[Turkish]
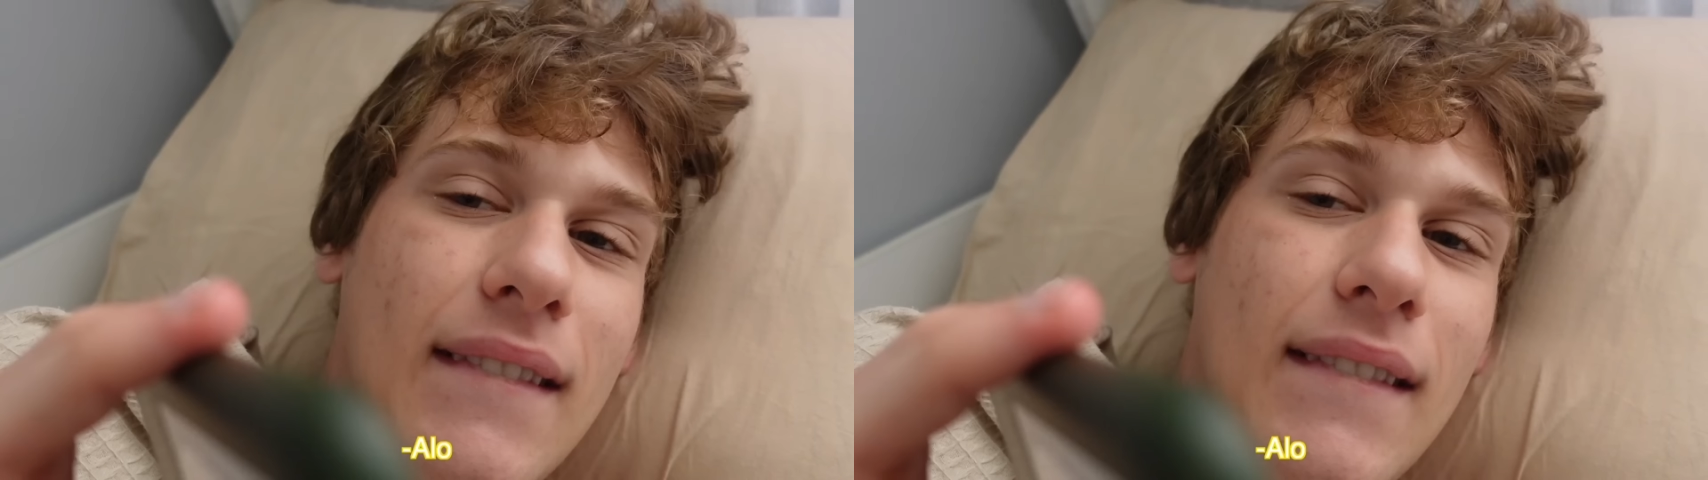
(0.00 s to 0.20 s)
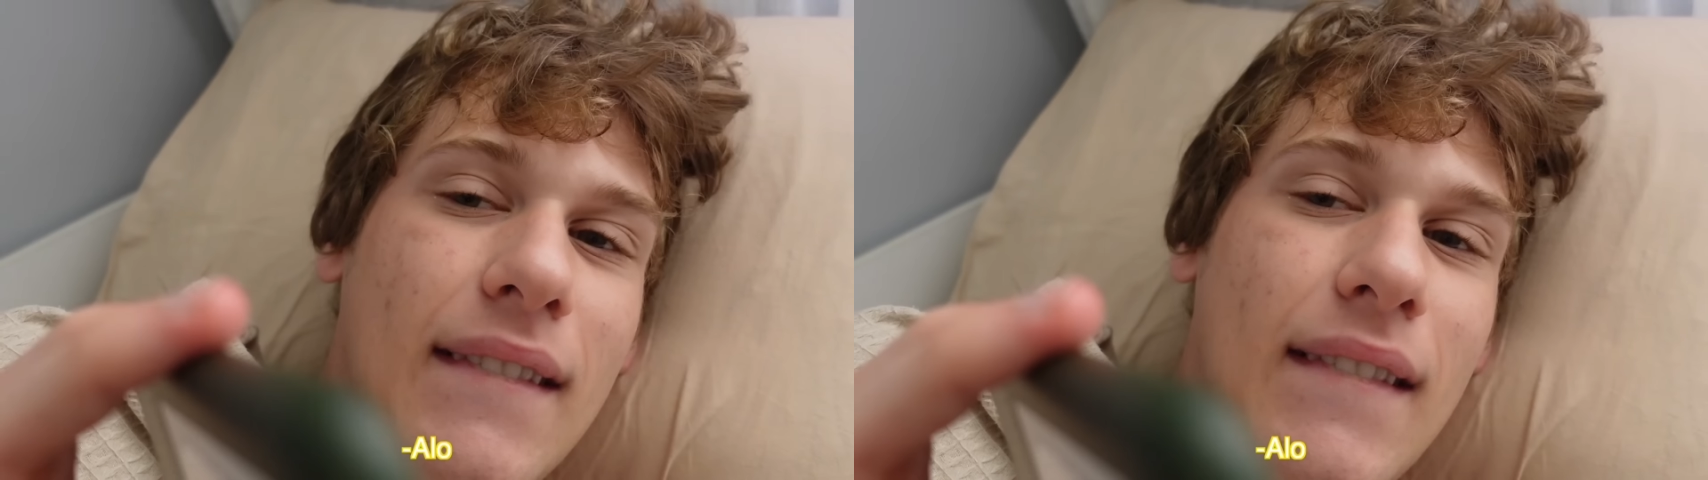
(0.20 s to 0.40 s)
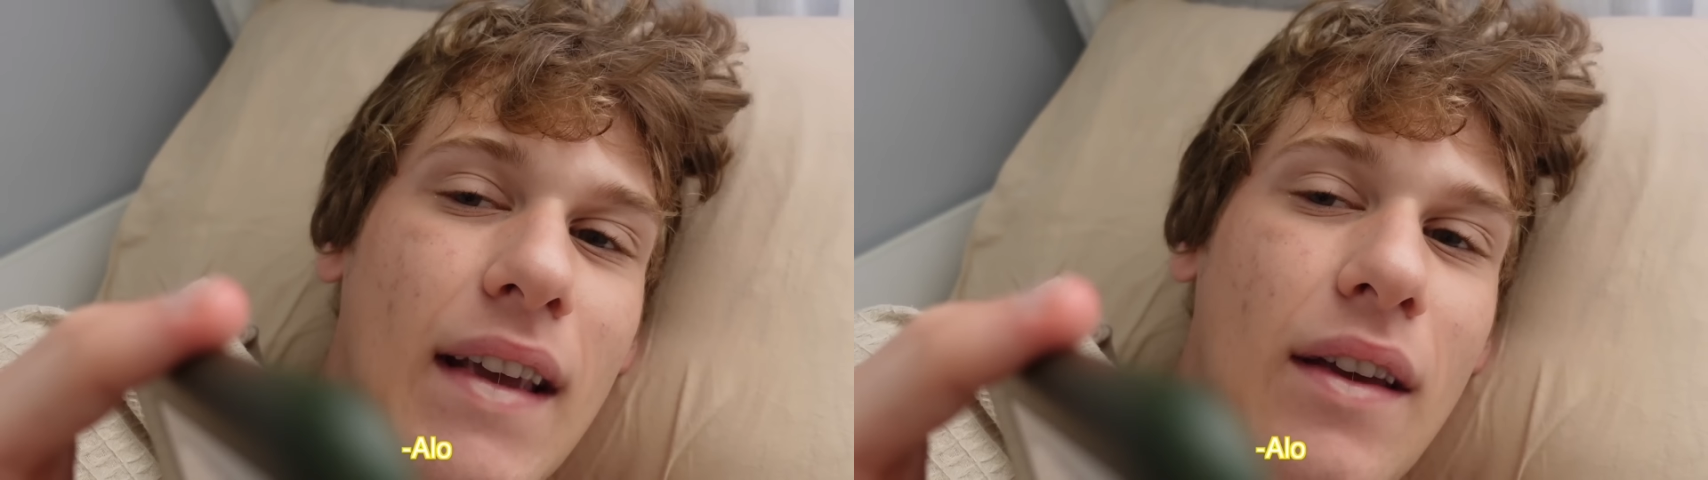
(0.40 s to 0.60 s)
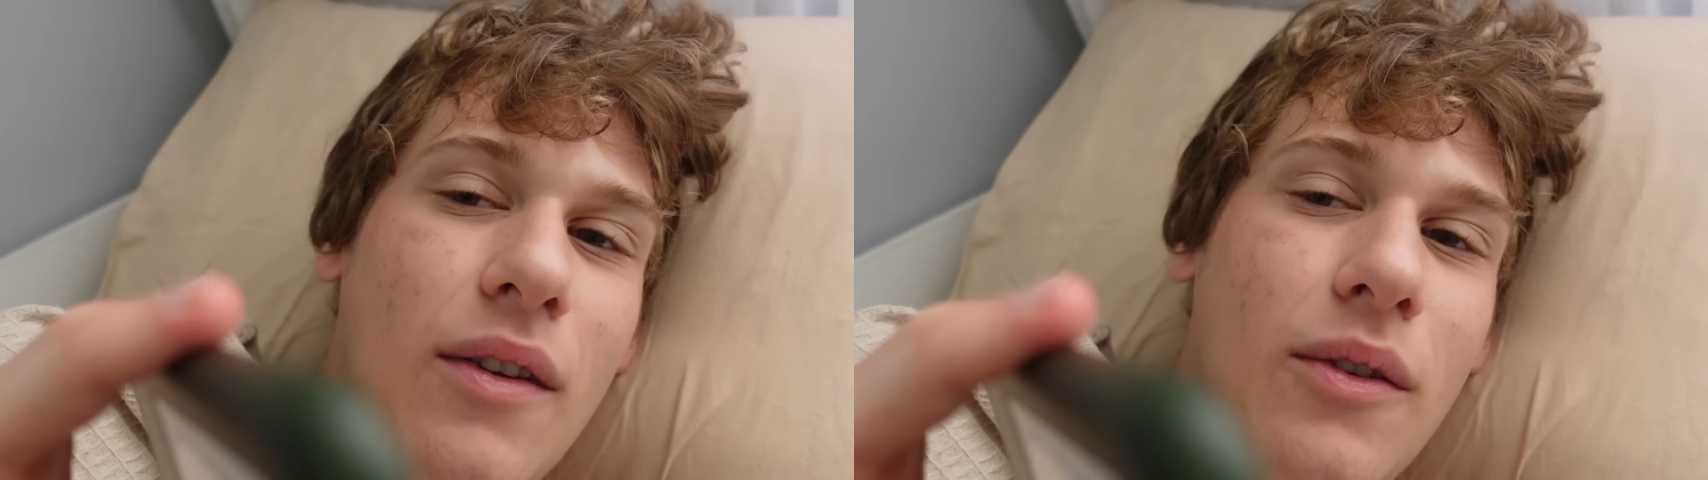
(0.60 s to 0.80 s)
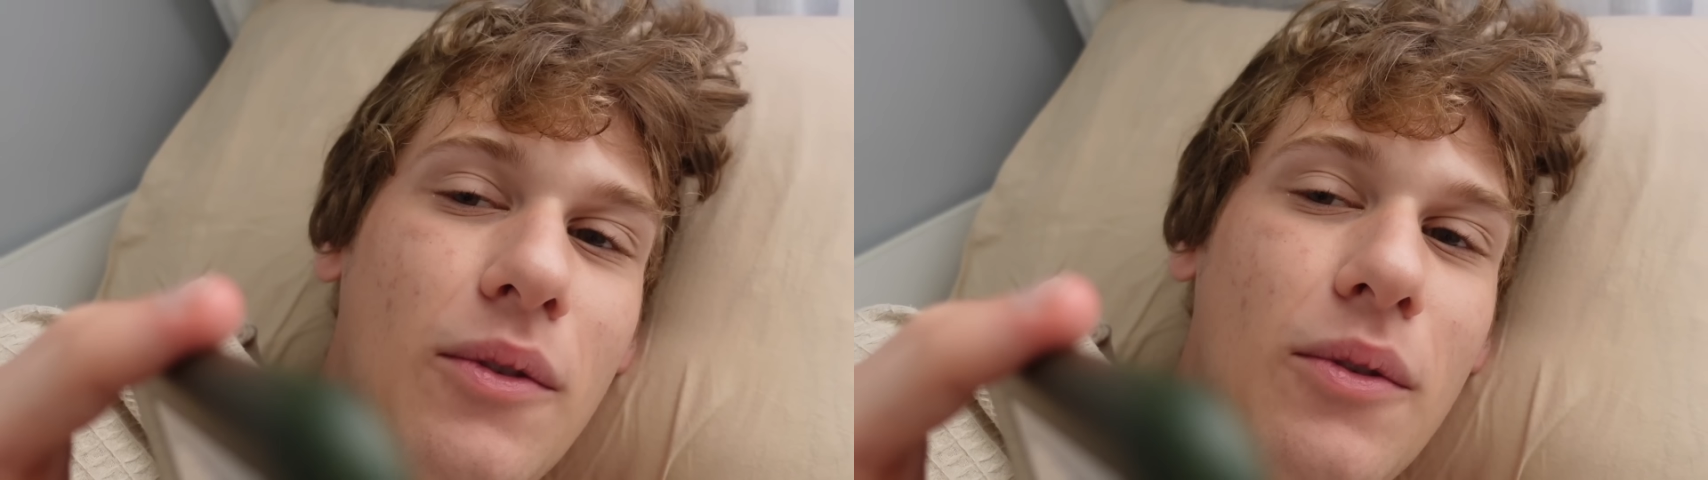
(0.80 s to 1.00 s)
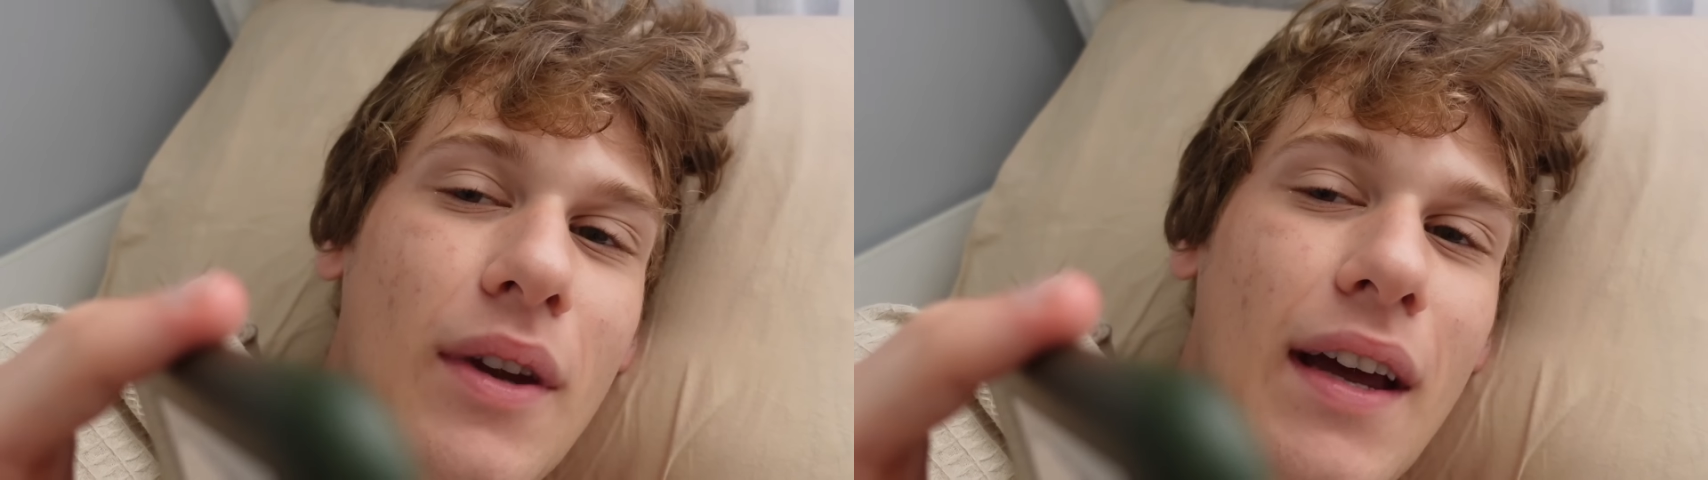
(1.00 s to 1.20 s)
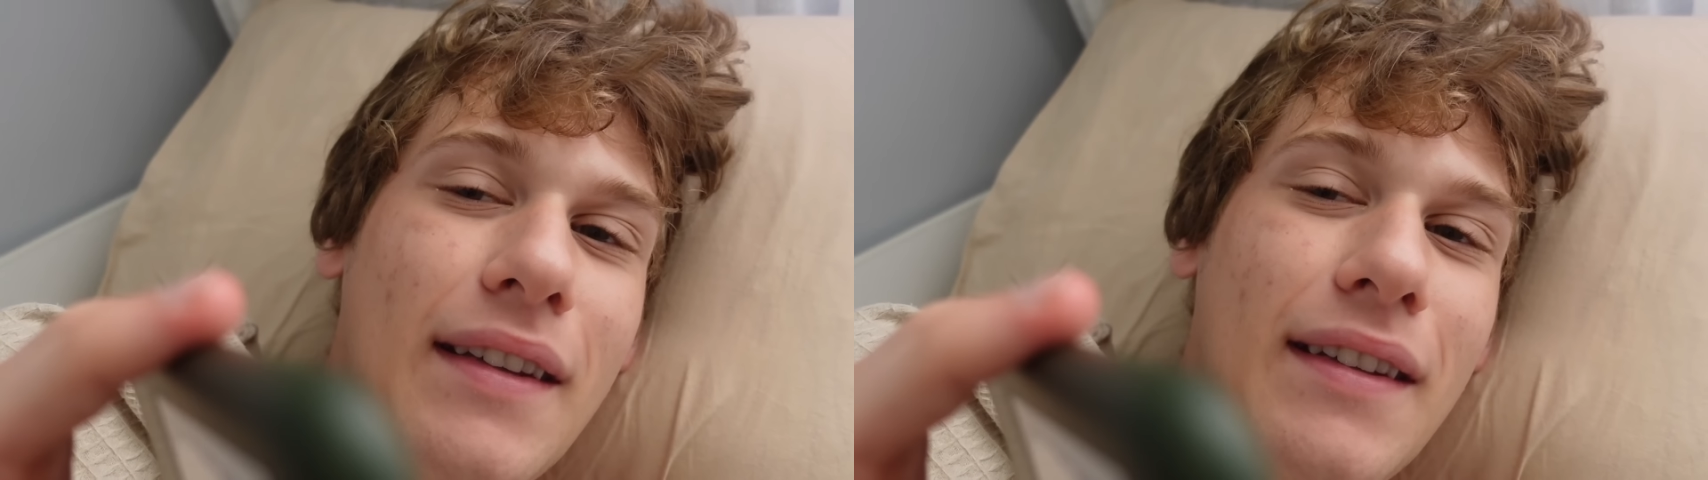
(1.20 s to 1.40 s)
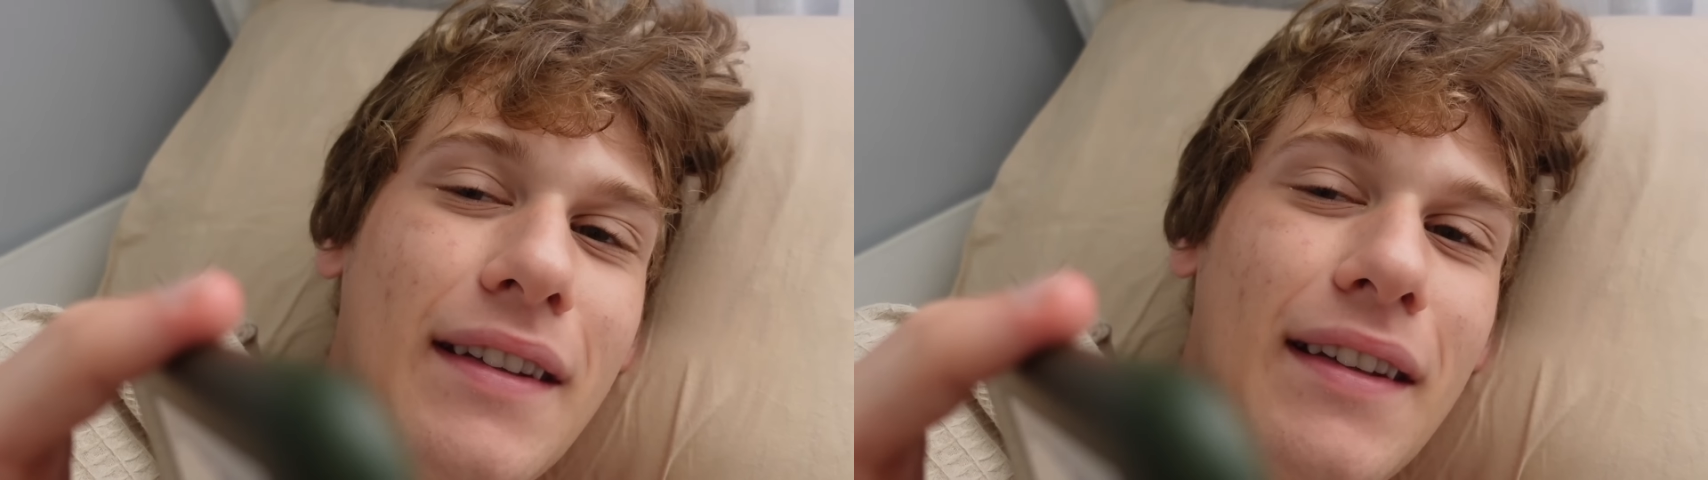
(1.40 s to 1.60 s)
Alo.
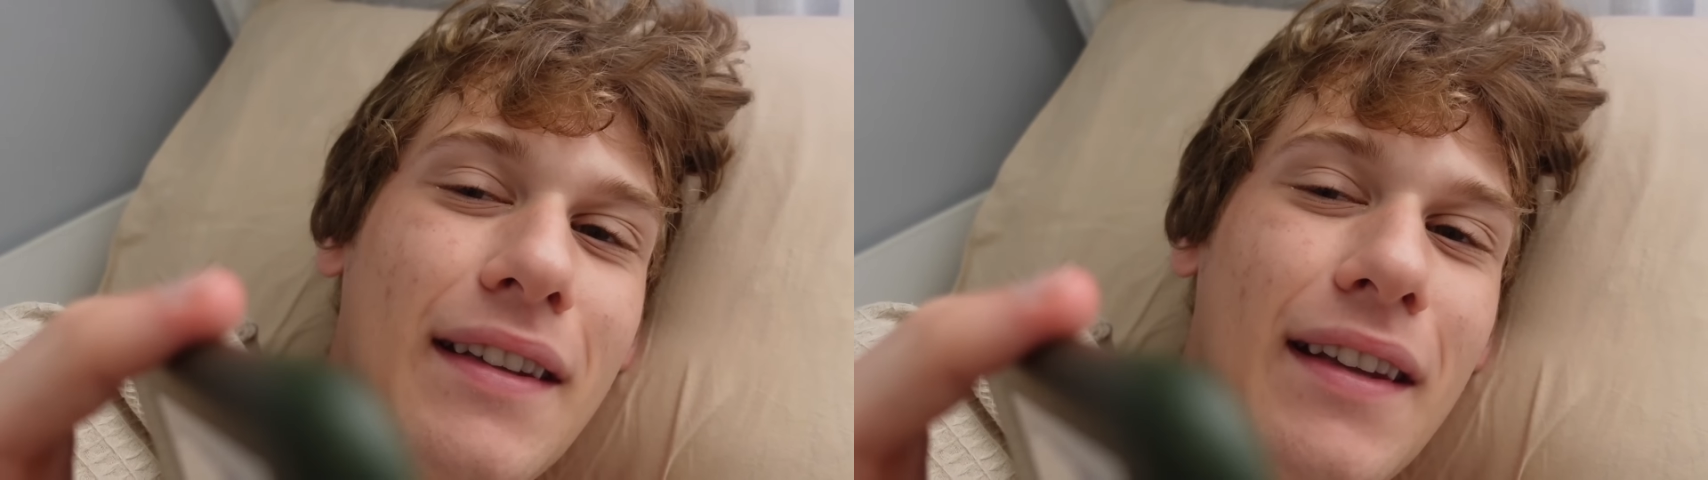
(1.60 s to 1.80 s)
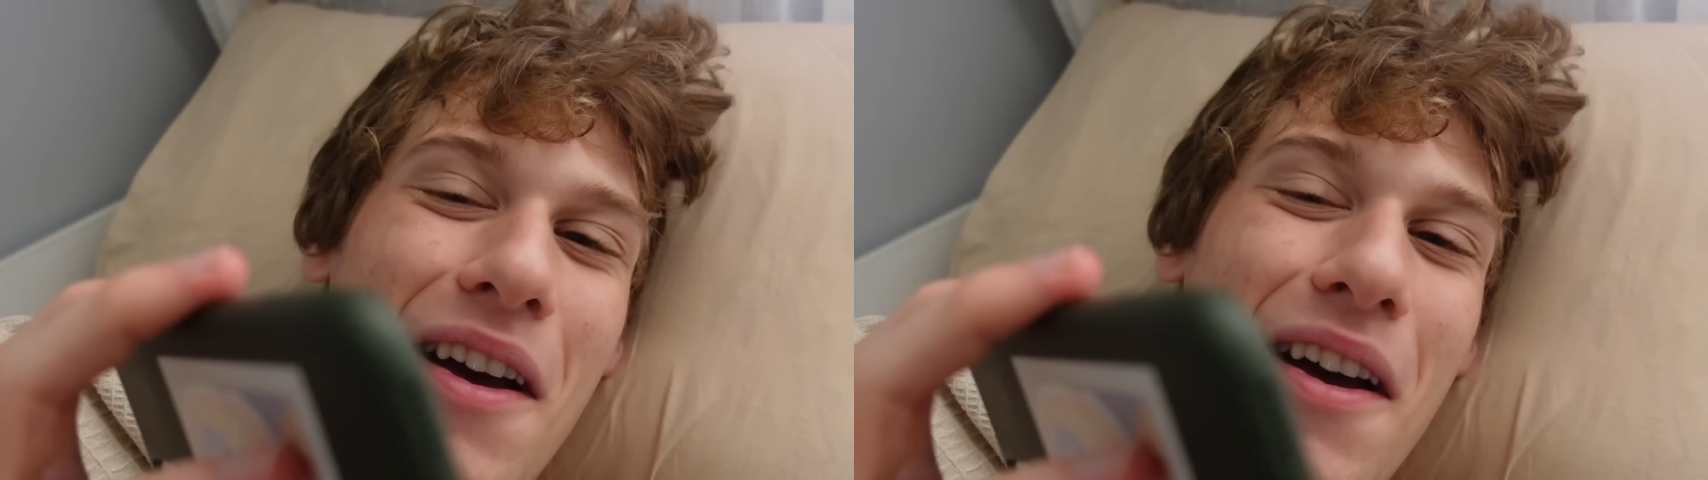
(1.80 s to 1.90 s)
Günaydın.